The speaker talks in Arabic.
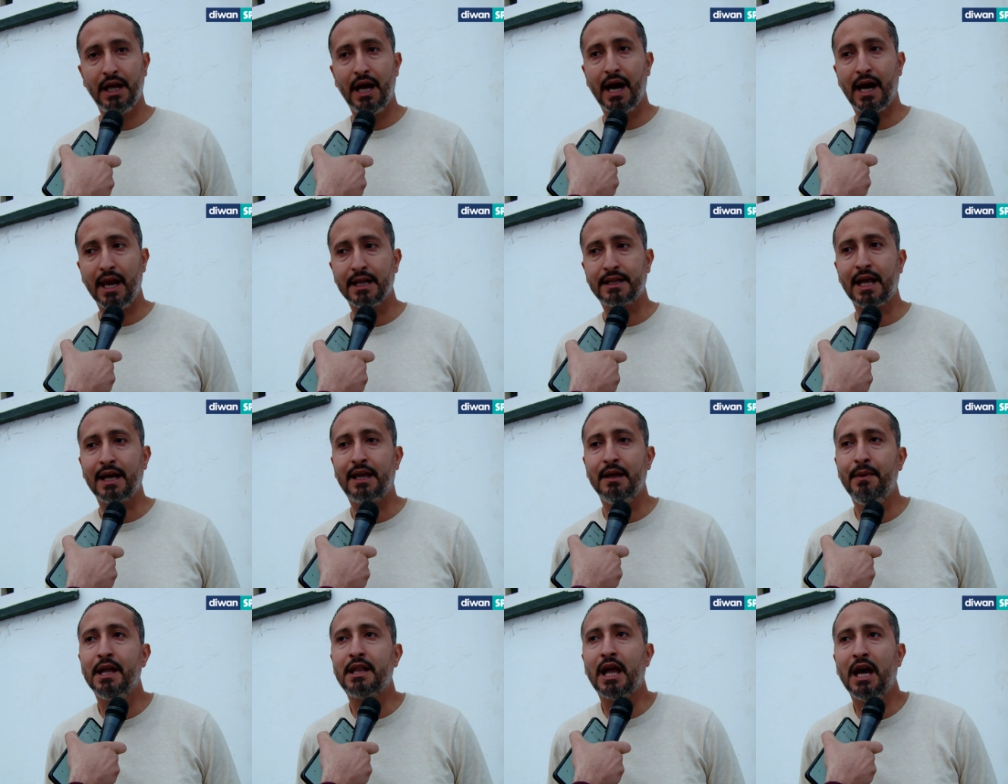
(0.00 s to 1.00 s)
اغلاط
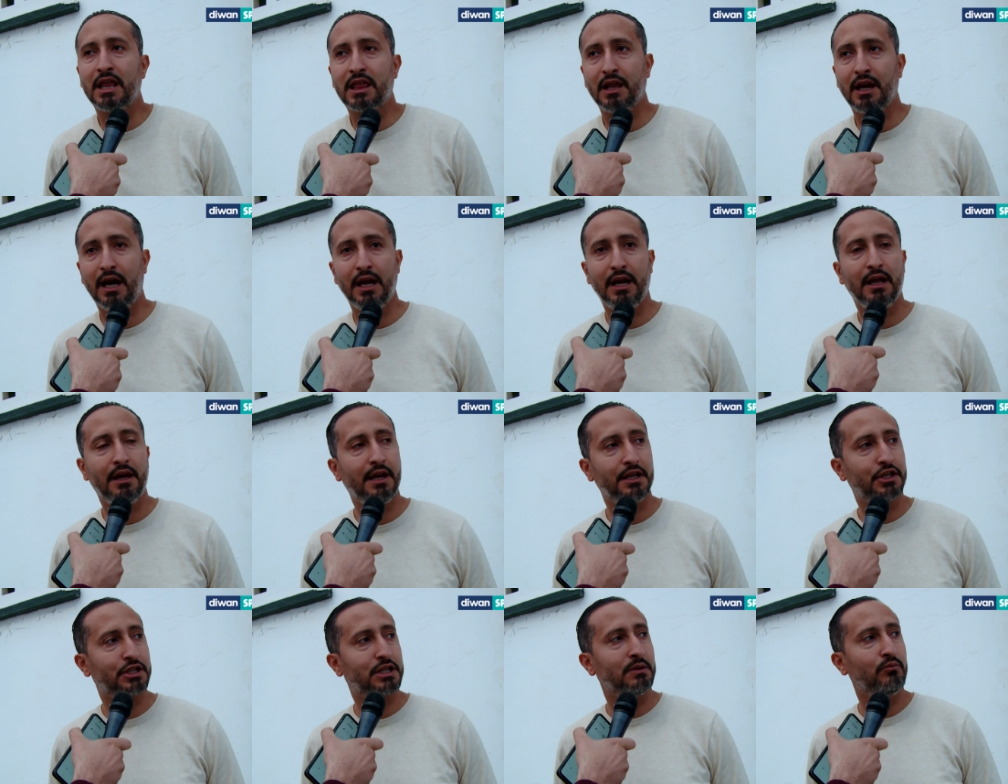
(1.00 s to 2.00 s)
تحكيميه تاثر على
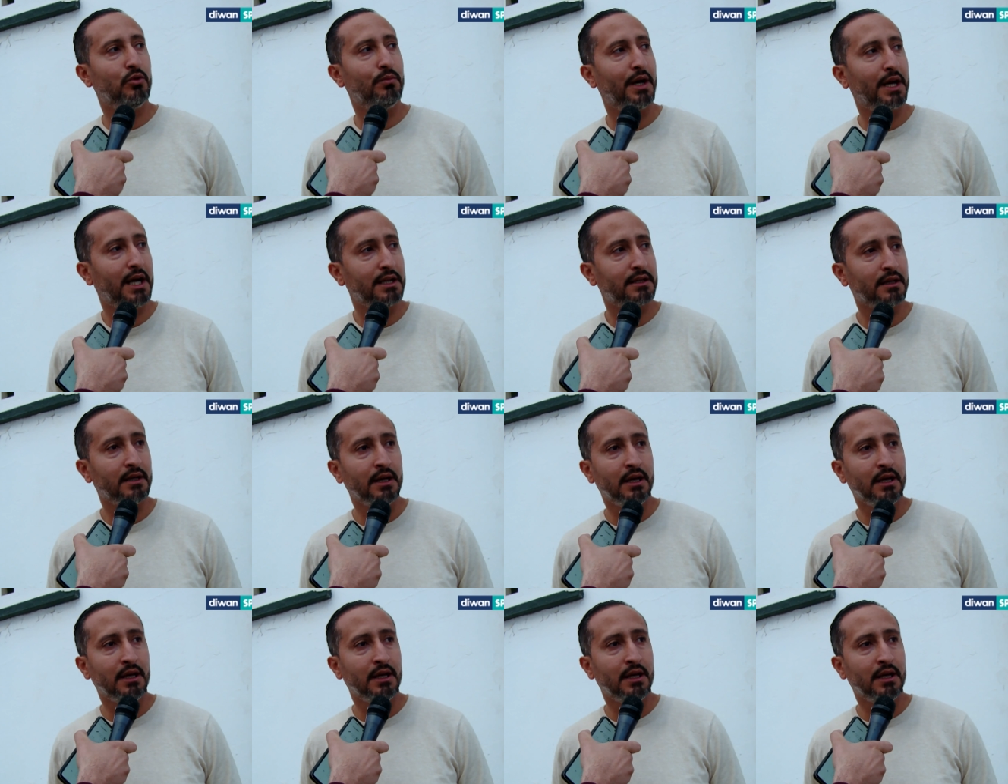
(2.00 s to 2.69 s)
نتيجه المباراه